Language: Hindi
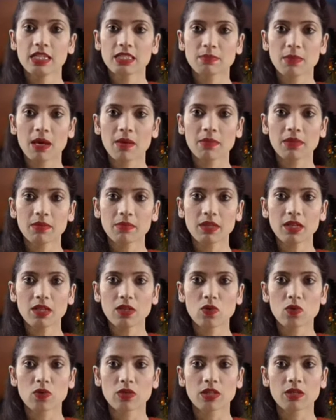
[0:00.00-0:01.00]
इस मामले में
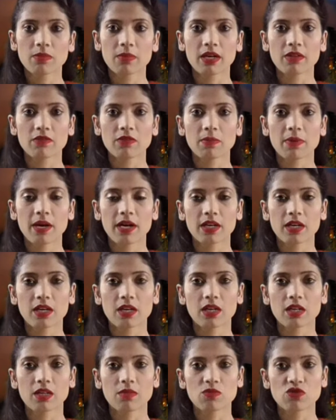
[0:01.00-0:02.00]
लोक निर्माण विभाग
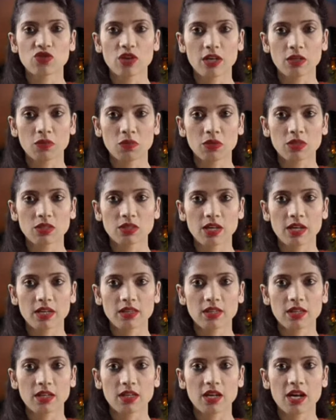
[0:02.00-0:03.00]
के कर्मचारियों के
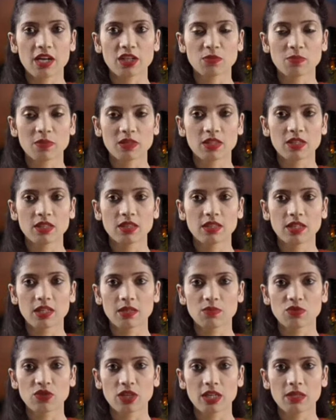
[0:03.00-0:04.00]
साथ राजपत्रित
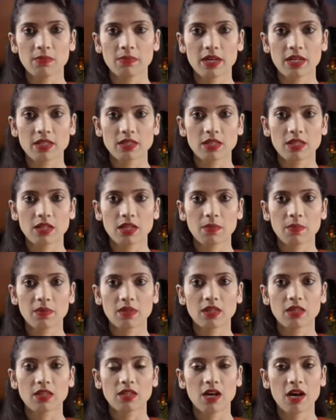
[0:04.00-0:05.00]
कर्मचारी महासंघ के
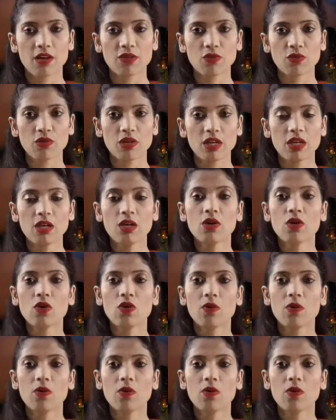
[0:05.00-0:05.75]
पदाधिकारियों ने